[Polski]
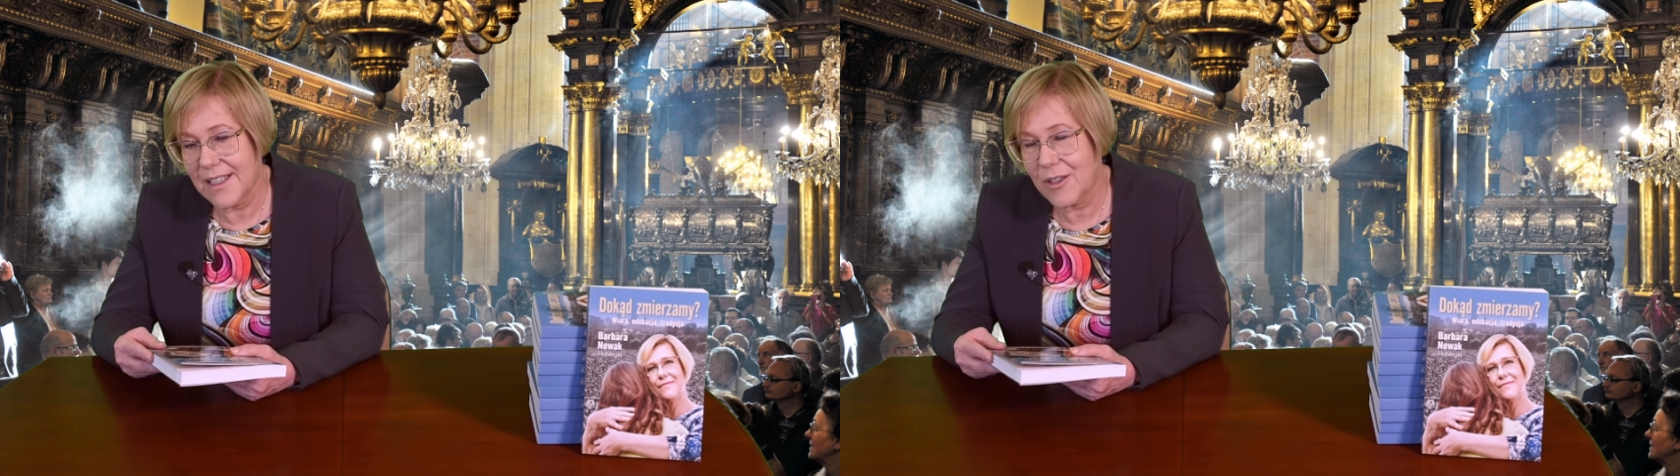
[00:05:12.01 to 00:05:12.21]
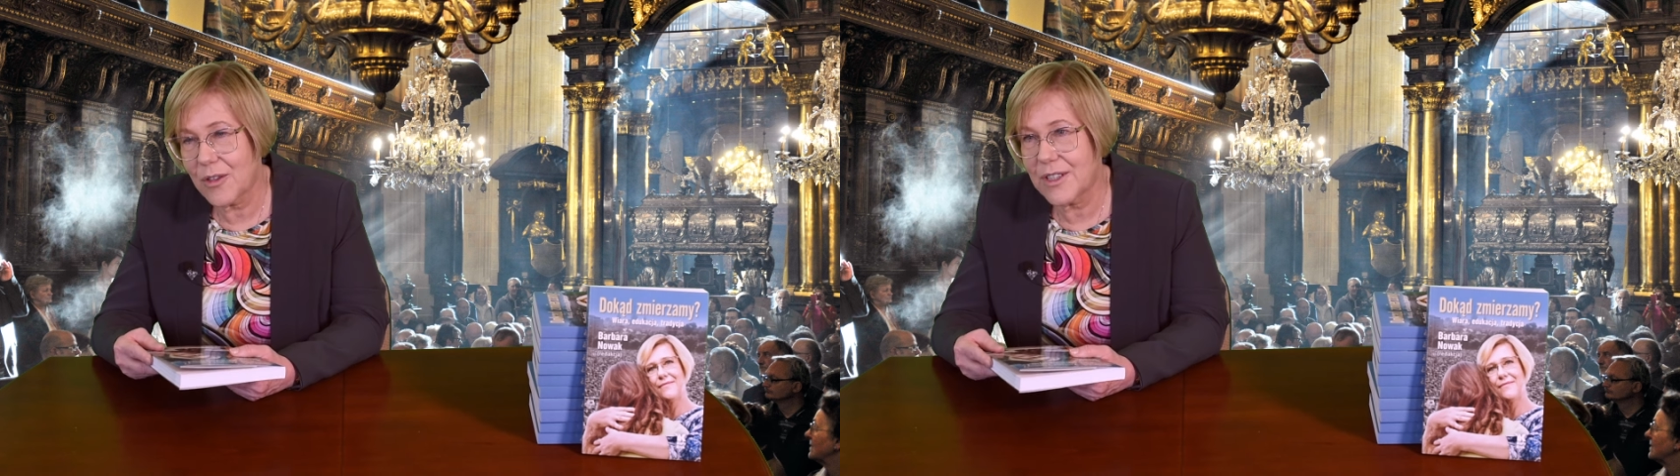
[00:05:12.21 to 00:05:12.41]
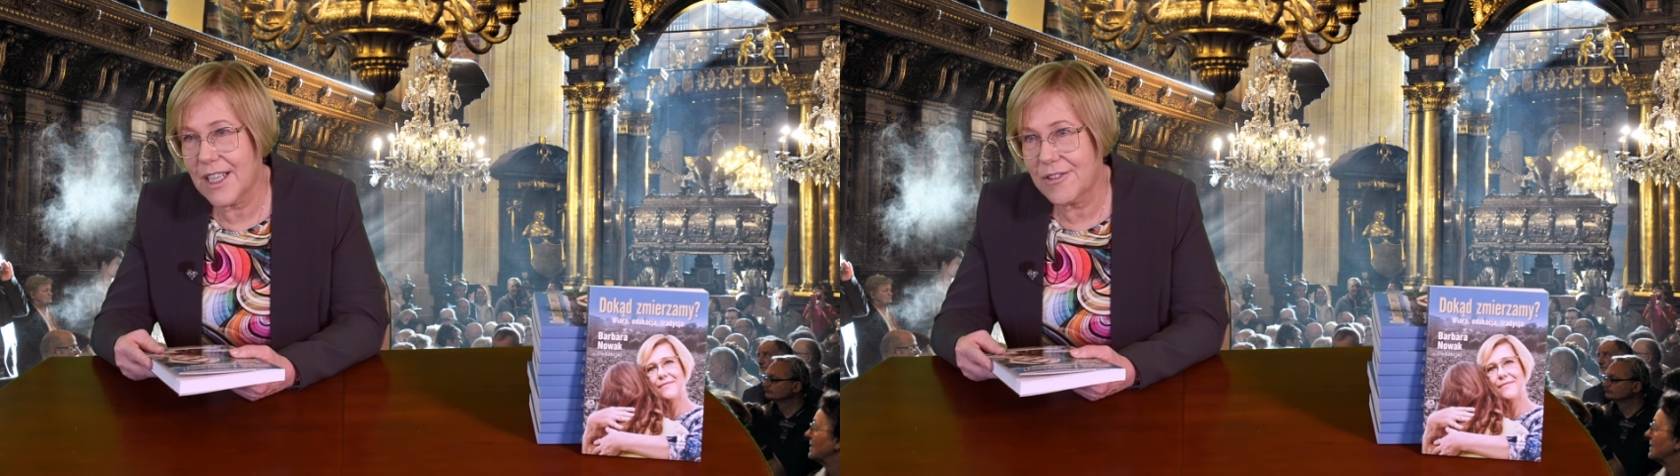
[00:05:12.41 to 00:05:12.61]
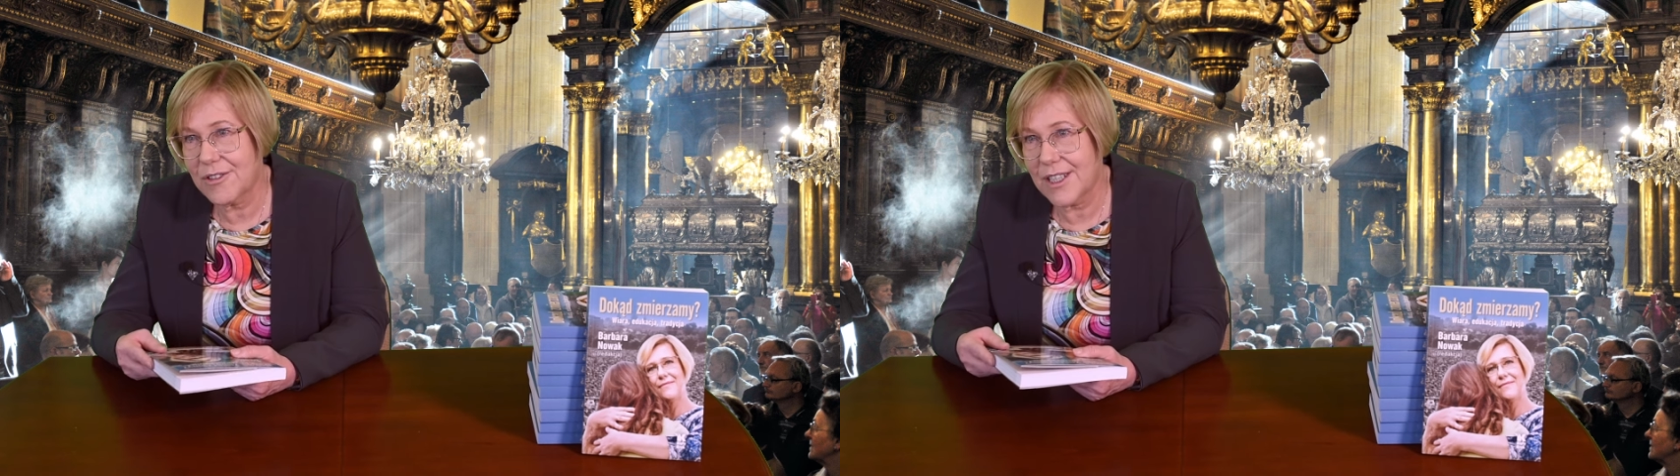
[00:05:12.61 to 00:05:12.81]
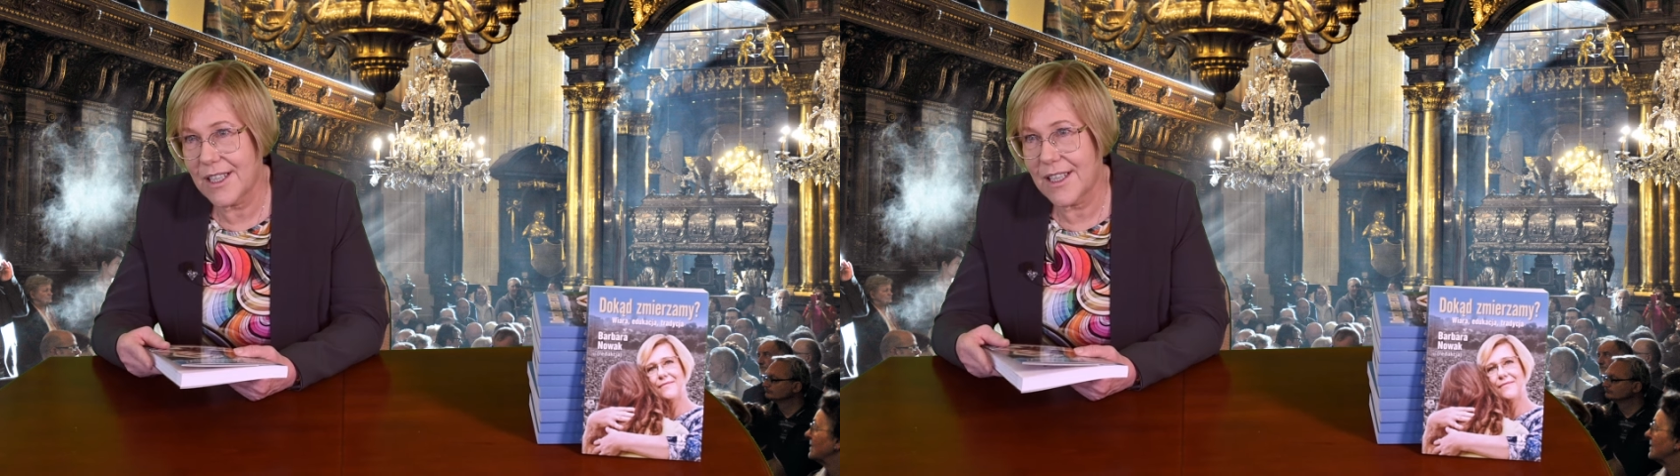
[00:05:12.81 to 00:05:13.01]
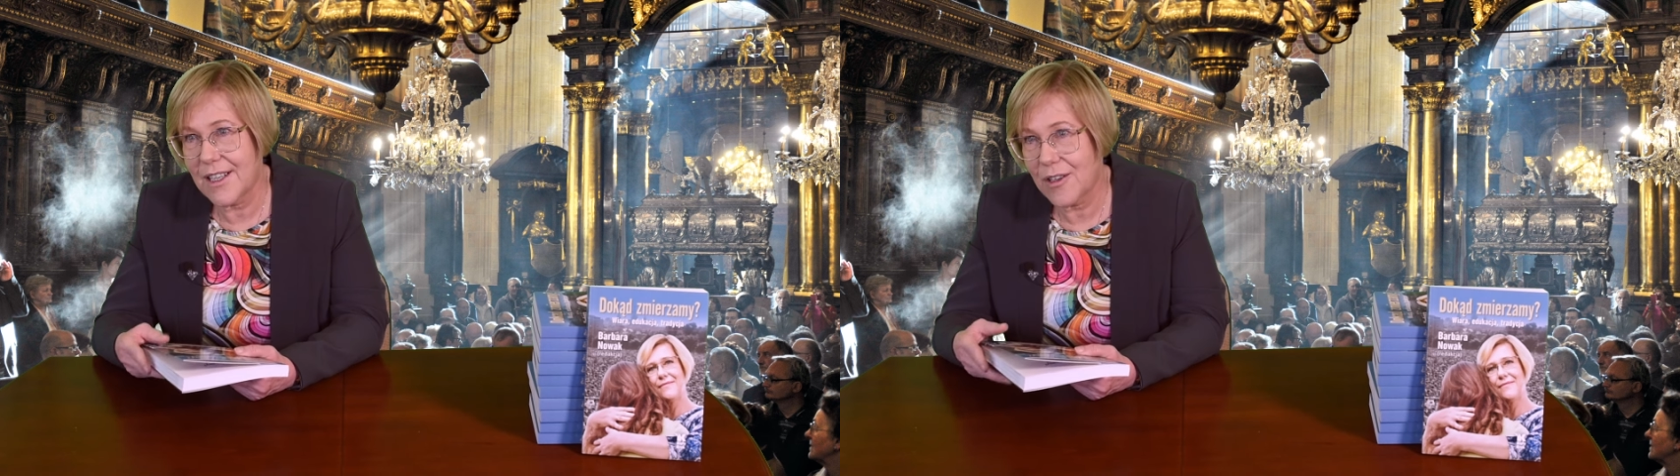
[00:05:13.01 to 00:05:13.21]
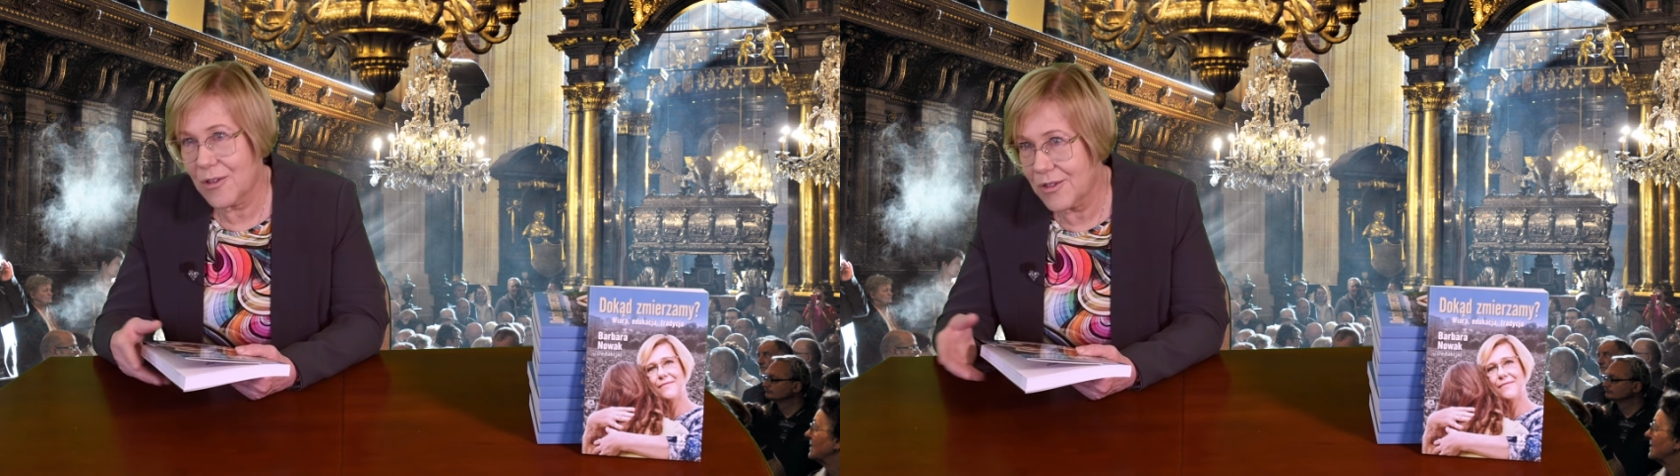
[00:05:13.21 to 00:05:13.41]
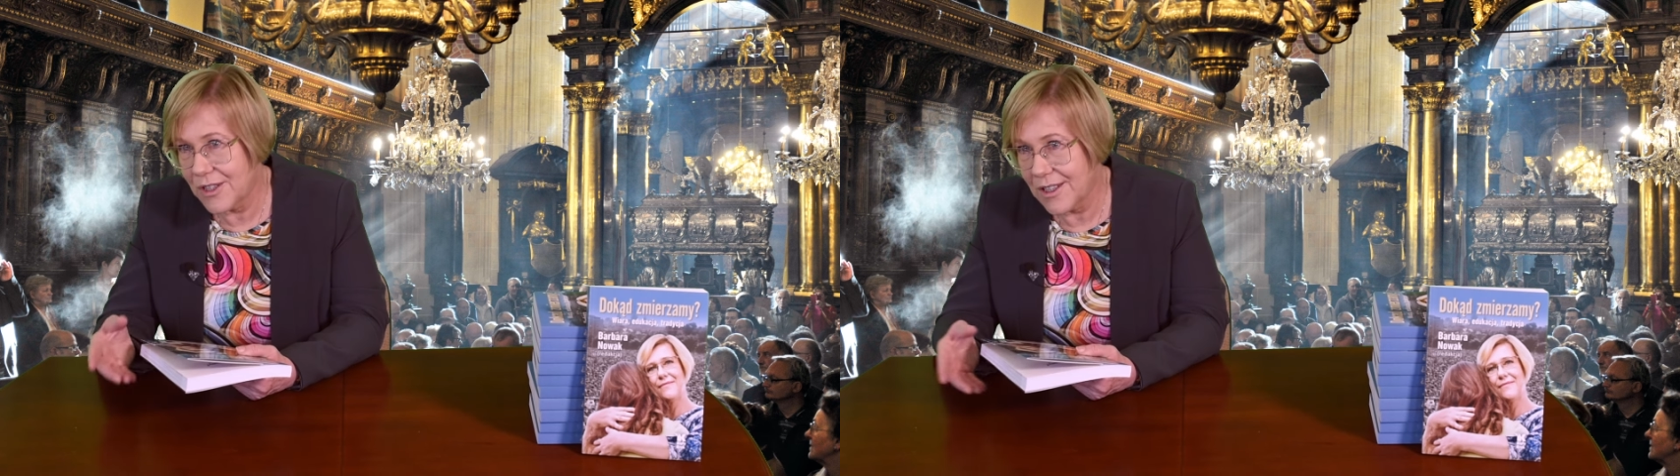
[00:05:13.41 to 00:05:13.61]
kontekście
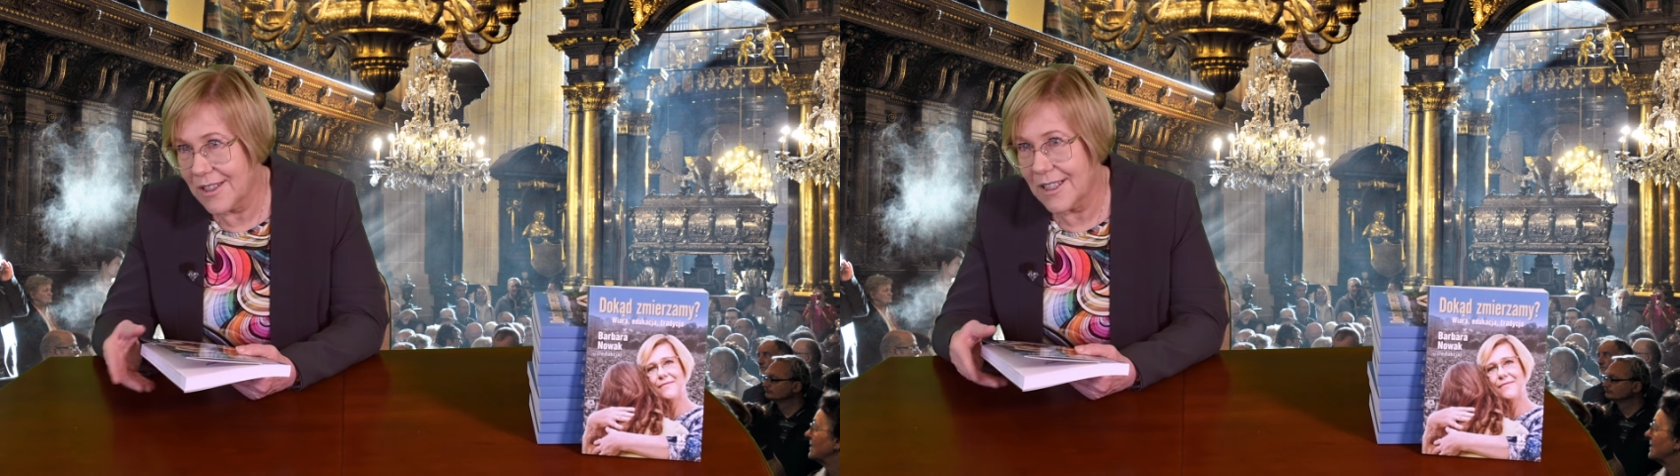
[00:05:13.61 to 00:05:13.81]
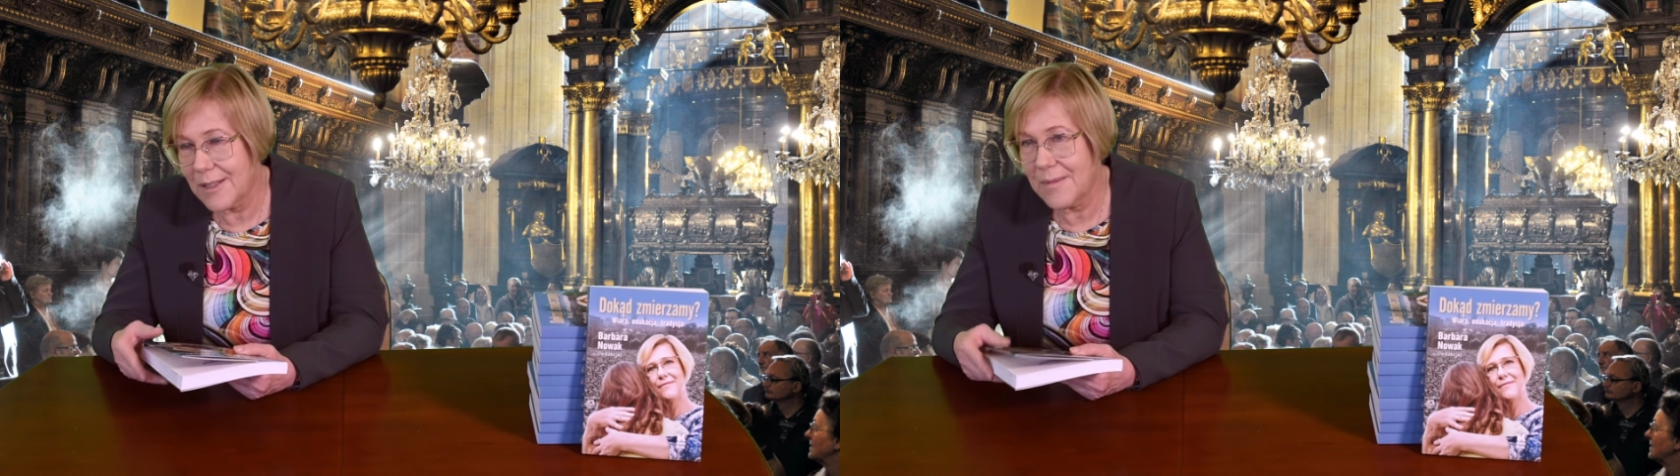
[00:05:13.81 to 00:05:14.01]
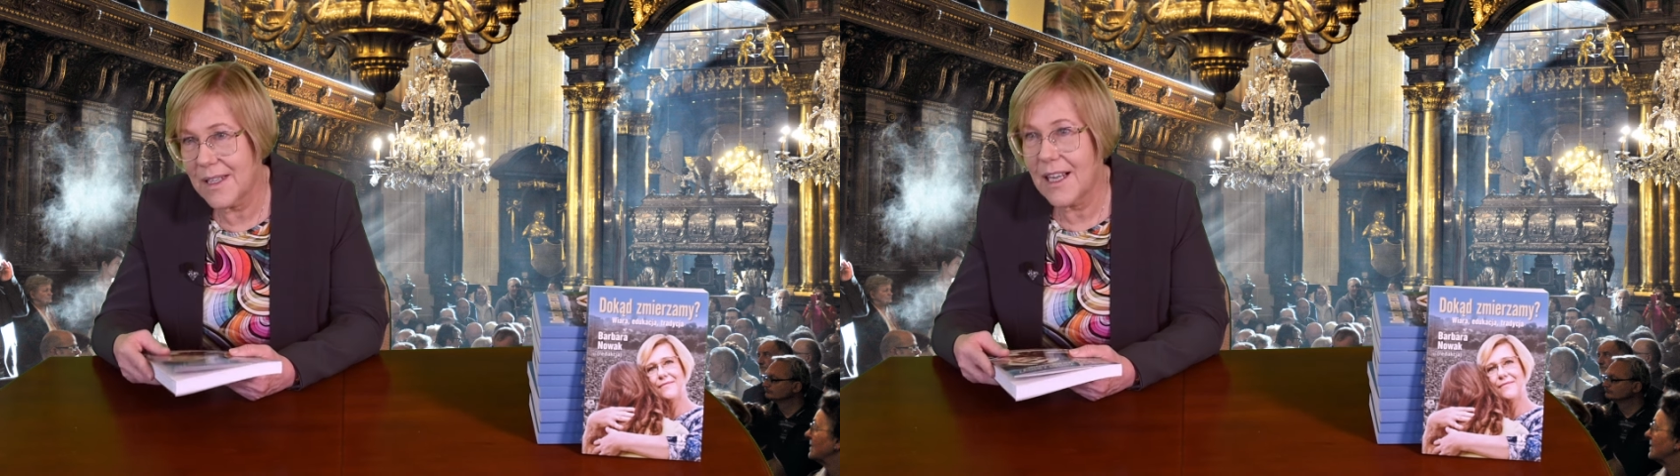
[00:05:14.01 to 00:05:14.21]
rodzinnym,